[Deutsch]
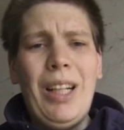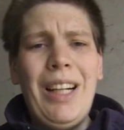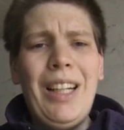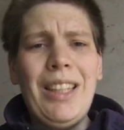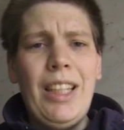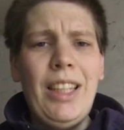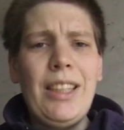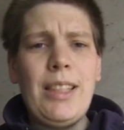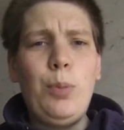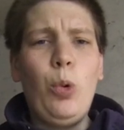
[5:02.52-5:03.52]

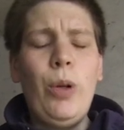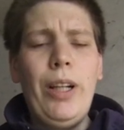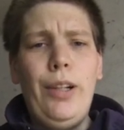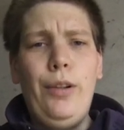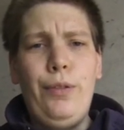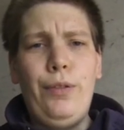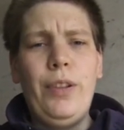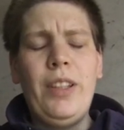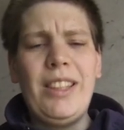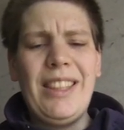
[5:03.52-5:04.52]

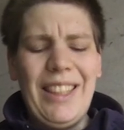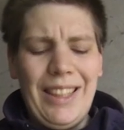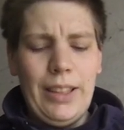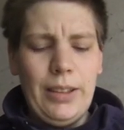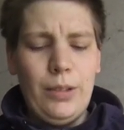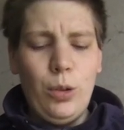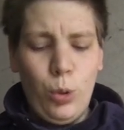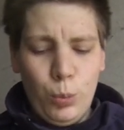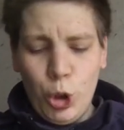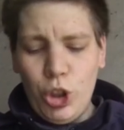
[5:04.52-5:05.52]
KD211Z
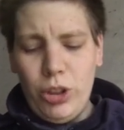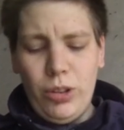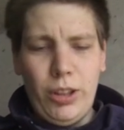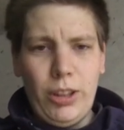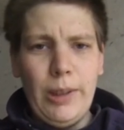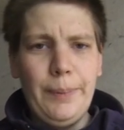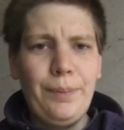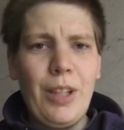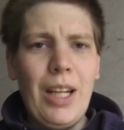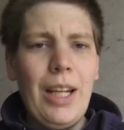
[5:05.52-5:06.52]
rumstehen hat,
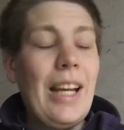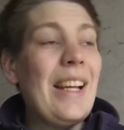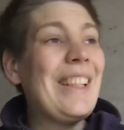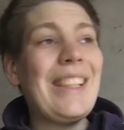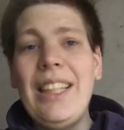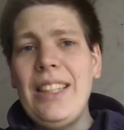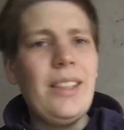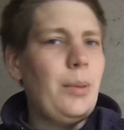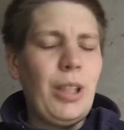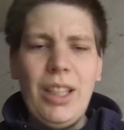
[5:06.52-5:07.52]
sei es
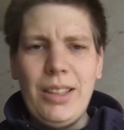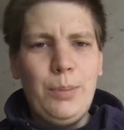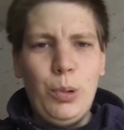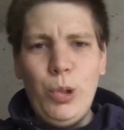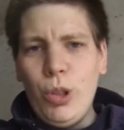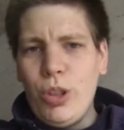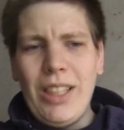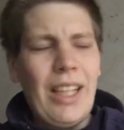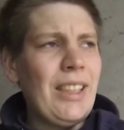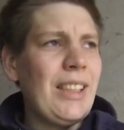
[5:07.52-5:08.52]
im ganzen Bulldog,
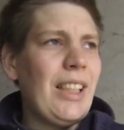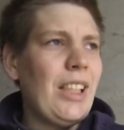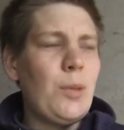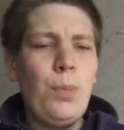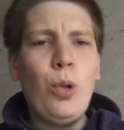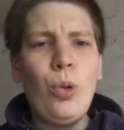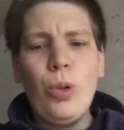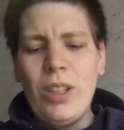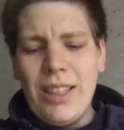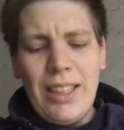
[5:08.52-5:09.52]
sei es als Blog
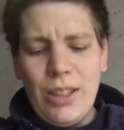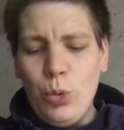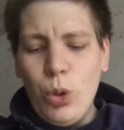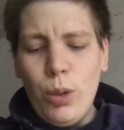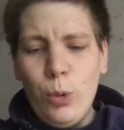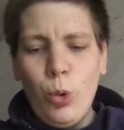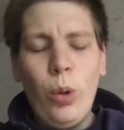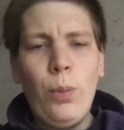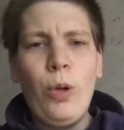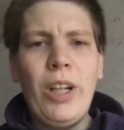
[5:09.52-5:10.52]
oder sei es nur der
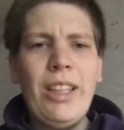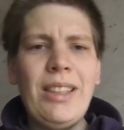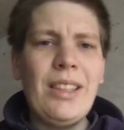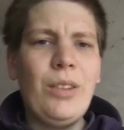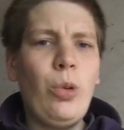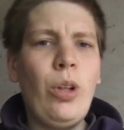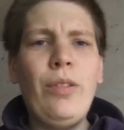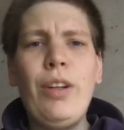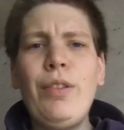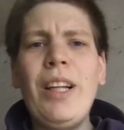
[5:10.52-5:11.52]
Motorblogger einzeln oder
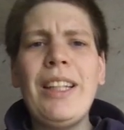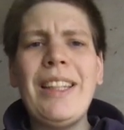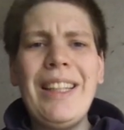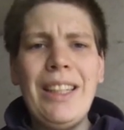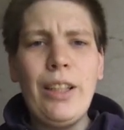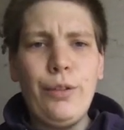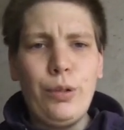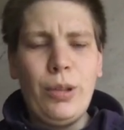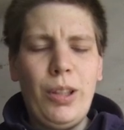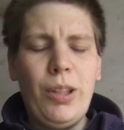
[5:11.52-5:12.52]
wer vielleicht Teile
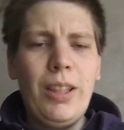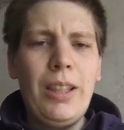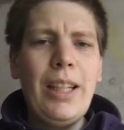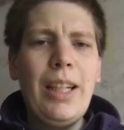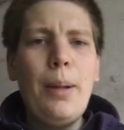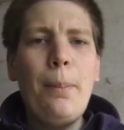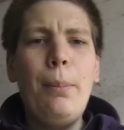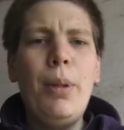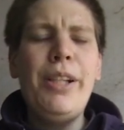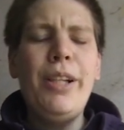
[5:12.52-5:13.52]
davon hat,
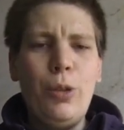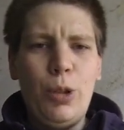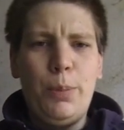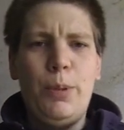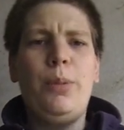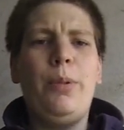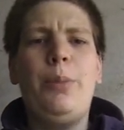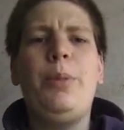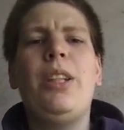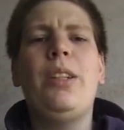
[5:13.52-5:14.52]
meldet euch bitte bei
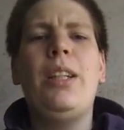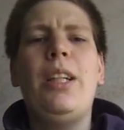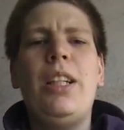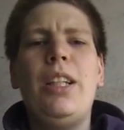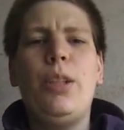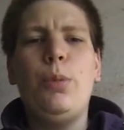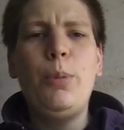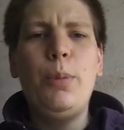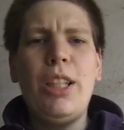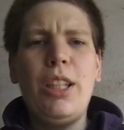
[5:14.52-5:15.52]
mir. Ich würde
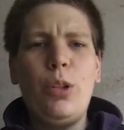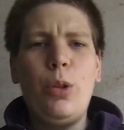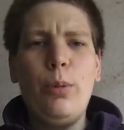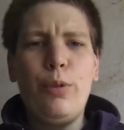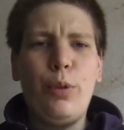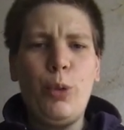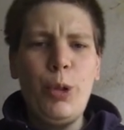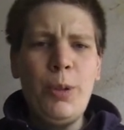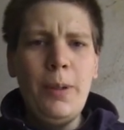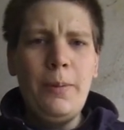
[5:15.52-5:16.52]
mich echt drüber freuen,